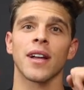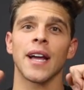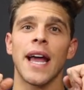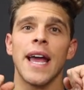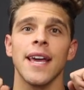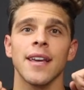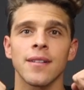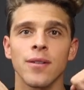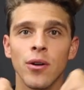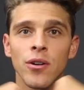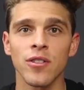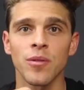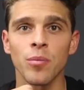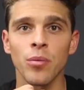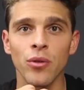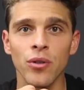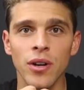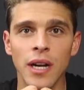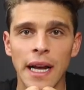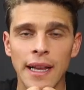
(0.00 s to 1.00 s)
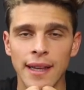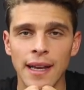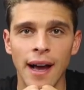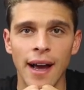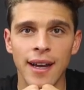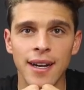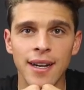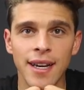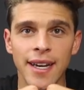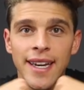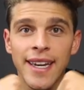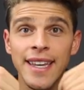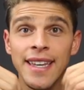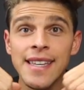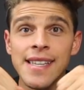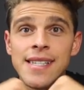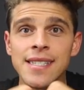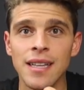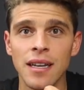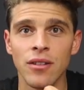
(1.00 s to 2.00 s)
Echtholzboden hat einen
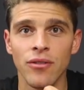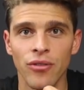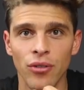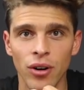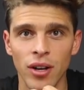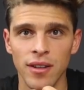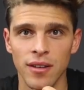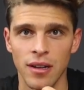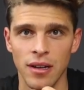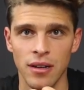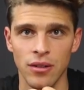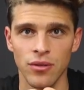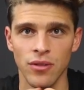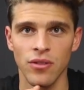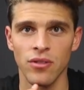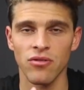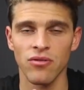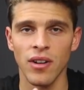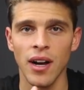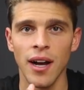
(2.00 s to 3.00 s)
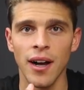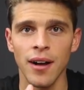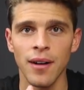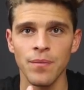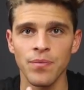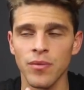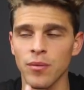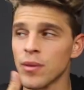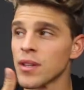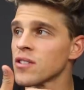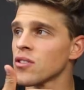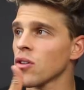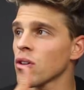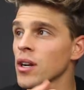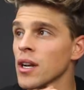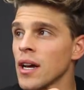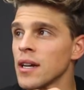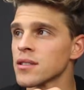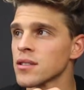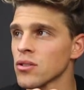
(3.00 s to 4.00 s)
riesen Vorteil und zwar mit
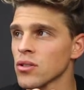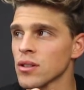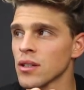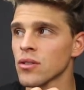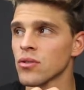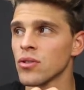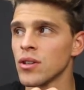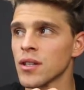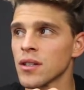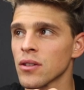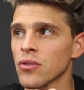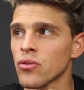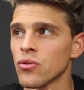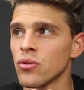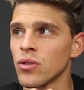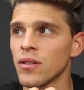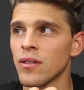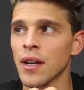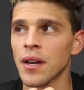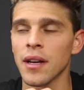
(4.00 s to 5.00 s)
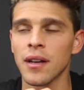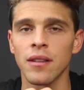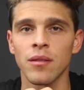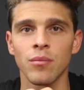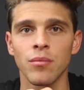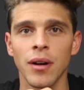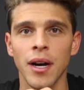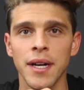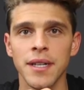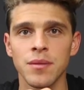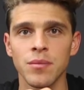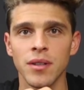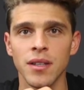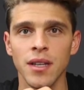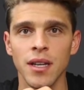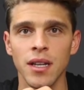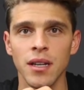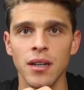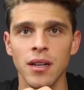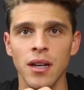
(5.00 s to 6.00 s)
Sockelleisten noch natürlich dazu, die waren da jetzt im Preis
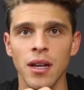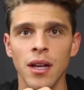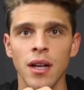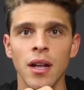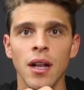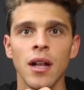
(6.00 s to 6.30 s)
mit drin.